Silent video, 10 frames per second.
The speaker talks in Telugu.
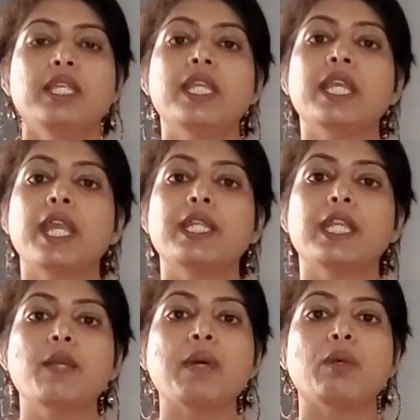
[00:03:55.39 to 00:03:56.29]
దీనికి
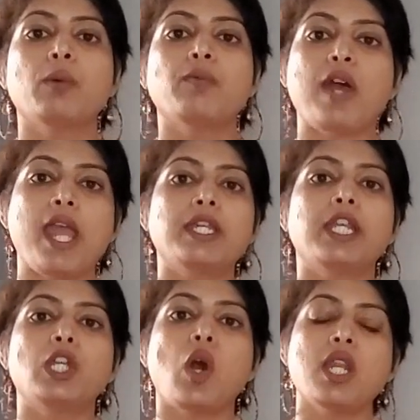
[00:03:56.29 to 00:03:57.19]
ఏంటంటే మనం ఫైవ్
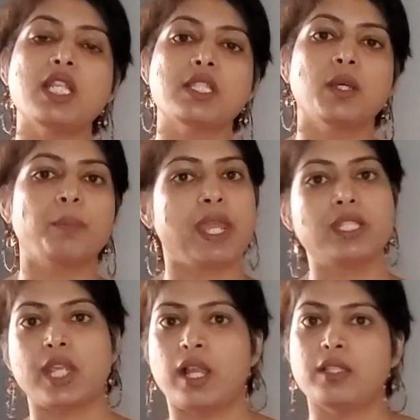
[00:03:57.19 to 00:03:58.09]
హండ్రెడ్ డాలర్స్ పే
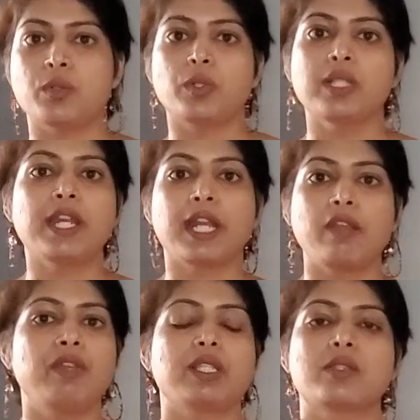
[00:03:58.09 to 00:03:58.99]
చేయాల్సి ఉంటుంది ఆ
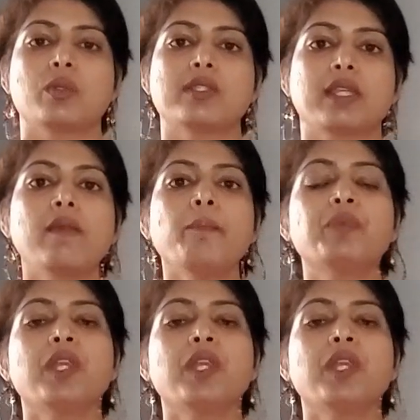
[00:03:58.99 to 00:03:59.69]
డ్రైవింగ్ స్కూల్స్కి